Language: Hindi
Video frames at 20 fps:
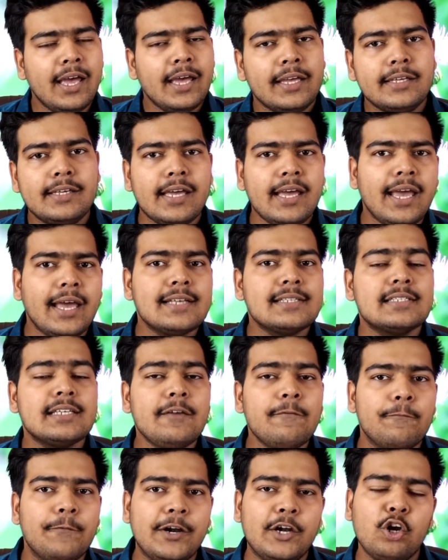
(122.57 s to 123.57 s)
ये एसी
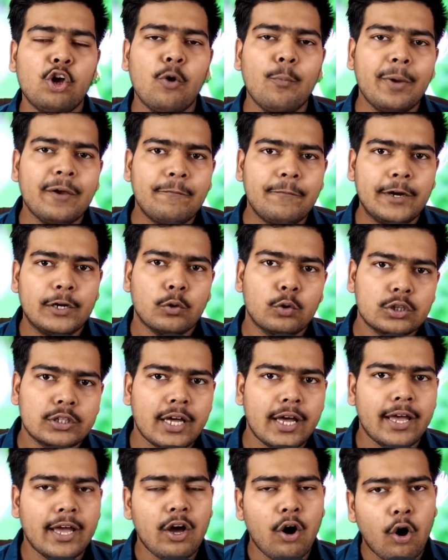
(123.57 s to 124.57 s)
विंडो में फिट होता
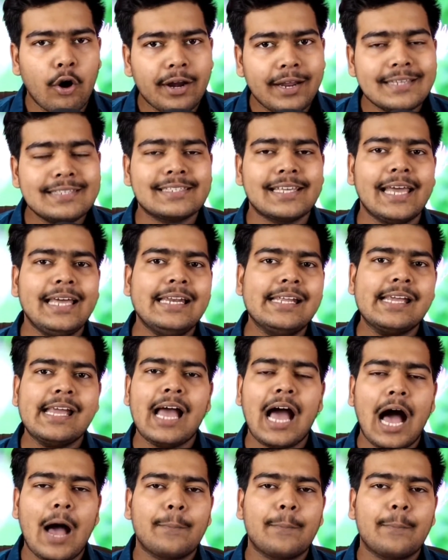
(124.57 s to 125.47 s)
है और इसके लिए